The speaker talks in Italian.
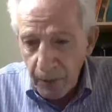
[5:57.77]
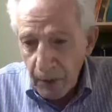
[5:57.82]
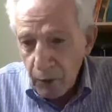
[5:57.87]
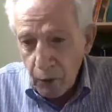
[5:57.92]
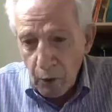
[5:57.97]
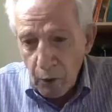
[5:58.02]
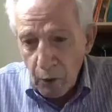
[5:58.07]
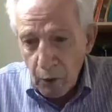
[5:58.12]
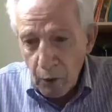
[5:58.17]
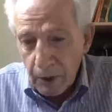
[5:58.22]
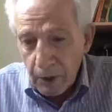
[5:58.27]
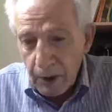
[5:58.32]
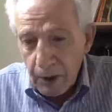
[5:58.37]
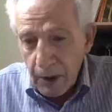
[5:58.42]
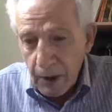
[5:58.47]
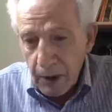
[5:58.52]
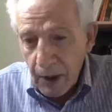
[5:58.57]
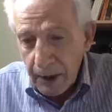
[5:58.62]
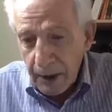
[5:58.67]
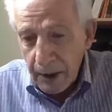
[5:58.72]
dopodiché
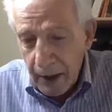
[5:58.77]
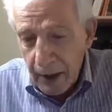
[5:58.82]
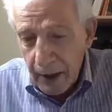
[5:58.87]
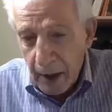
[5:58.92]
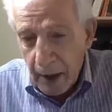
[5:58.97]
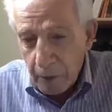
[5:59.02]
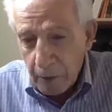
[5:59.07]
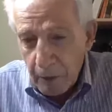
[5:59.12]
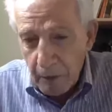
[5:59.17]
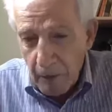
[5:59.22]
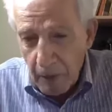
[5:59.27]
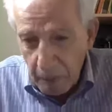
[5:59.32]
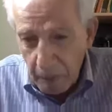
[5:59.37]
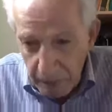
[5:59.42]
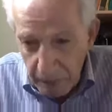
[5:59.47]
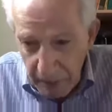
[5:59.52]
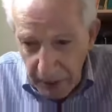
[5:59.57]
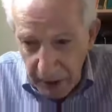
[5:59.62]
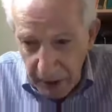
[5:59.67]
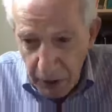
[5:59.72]
le interpreta, ma
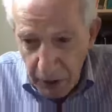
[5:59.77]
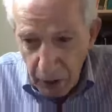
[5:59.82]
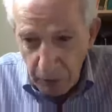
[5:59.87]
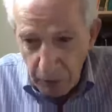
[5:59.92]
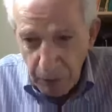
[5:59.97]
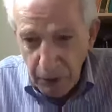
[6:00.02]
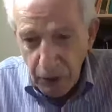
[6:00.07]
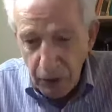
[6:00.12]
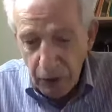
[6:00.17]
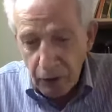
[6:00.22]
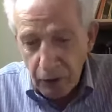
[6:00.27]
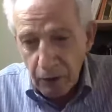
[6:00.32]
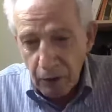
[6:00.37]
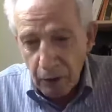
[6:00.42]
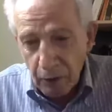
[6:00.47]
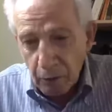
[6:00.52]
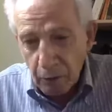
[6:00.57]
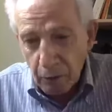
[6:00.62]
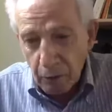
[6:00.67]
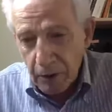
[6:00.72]
percepisce
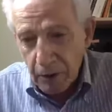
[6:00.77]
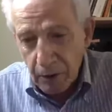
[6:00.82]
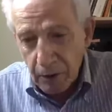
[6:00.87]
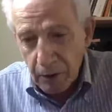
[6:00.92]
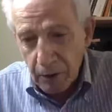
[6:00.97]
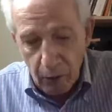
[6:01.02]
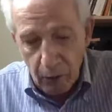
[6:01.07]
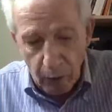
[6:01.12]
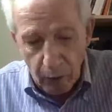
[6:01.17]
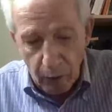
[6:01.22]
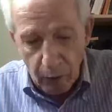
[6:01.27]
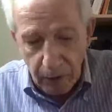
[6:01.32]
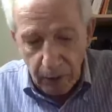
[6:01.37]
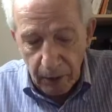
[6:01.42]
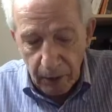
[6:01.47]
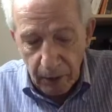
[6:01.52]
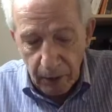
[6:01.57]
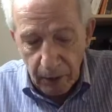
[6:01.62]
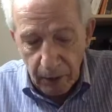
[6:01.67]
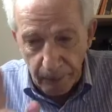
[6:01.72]
queste cose.
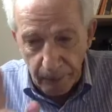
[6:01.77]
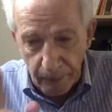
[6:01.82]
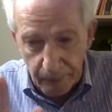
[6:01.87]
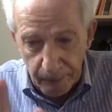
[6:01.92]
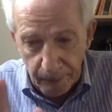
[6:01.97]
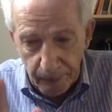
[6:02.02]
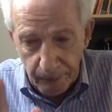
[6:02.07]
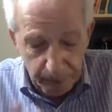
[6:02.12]
Mm?